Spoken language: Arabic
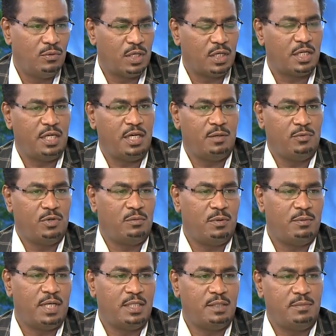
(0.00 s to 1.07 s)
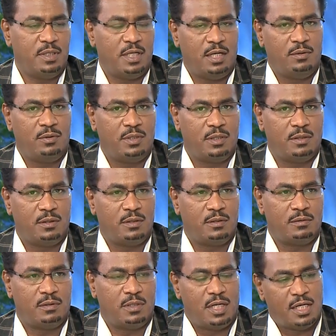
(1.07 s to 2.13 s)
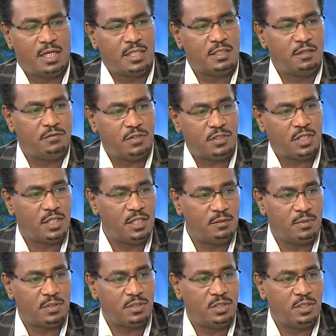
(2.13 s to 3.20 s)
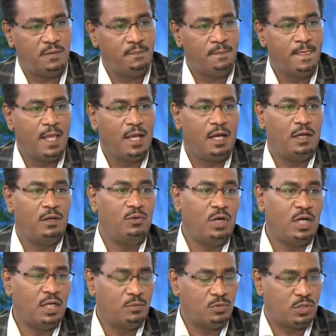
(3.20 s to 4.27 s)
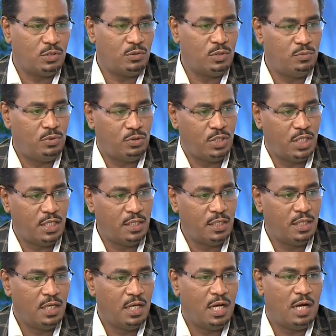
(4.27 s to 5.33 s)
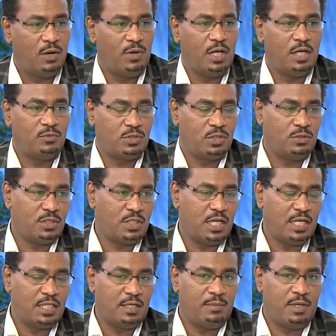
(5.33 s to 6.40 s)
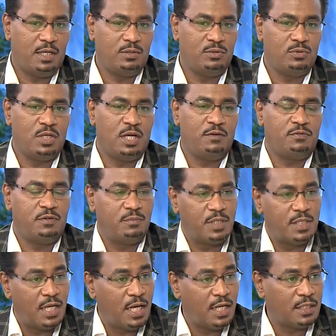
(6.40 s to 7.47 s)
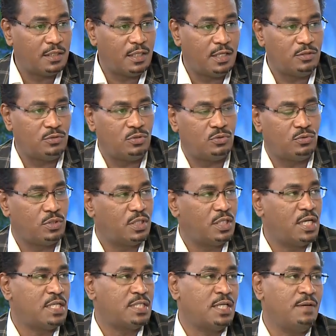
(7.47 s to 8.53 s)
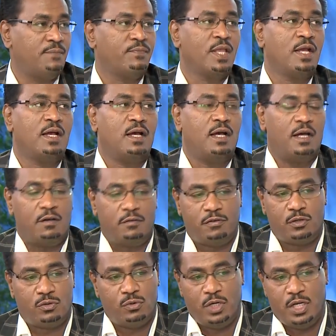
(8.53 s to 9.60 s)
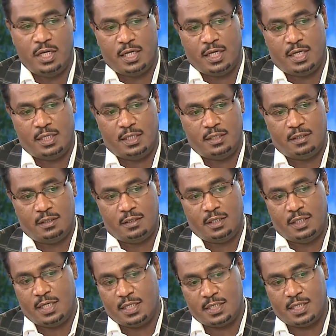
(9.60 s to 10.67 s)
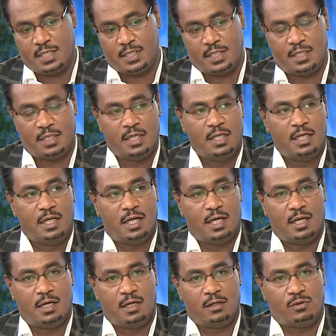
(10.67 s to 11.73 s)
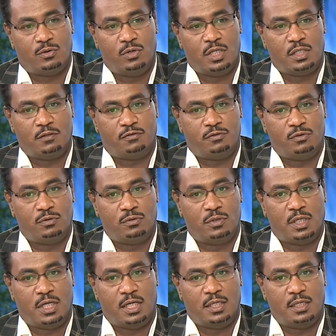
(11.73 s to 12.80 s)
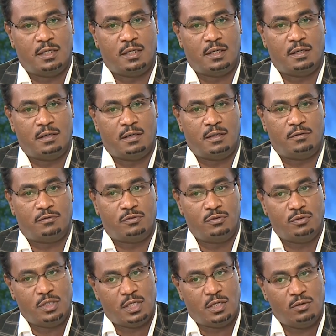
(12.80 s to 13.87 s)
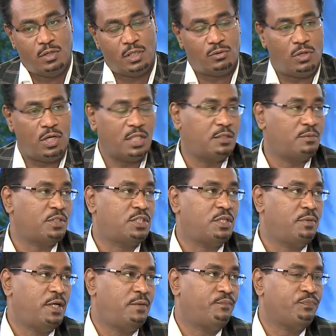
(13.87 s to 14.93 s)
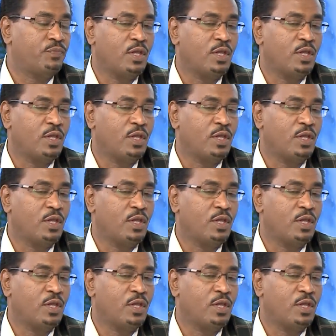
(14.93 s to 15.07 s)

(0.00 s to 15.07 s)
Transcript: والقيم والمبادئ بنحاول نلخصها في شكل بسيط اللي هو على مستوى البعدين او على مستوى الثلاث ابعاد وده في مجال التخصص والدراسه آه، في الكليه يعني آه، هي اساسا آه، الكليه الفنون يعني الفنون هي لغه تخاطب الجميع